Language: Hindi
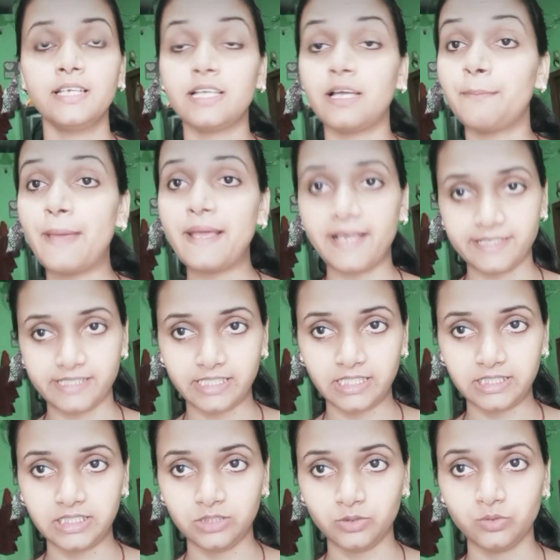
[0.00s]
अब मैं कैसे
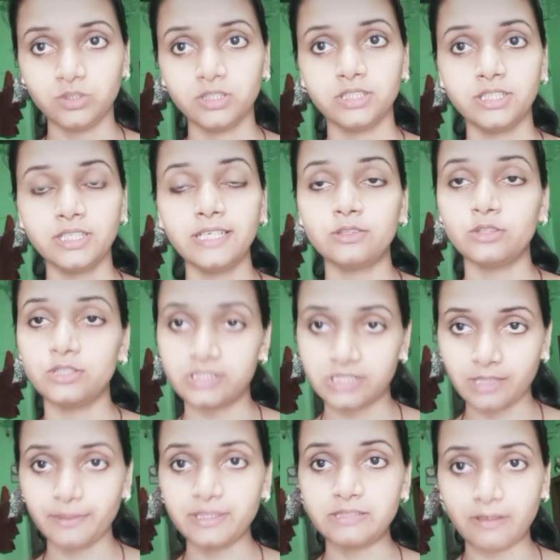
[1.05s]
करती हूँ ठीक है तो
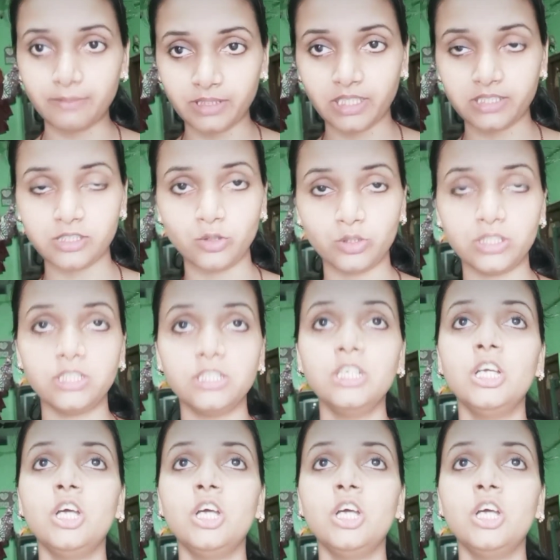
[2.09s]
इसका मैं जवाब देना चाहूँगी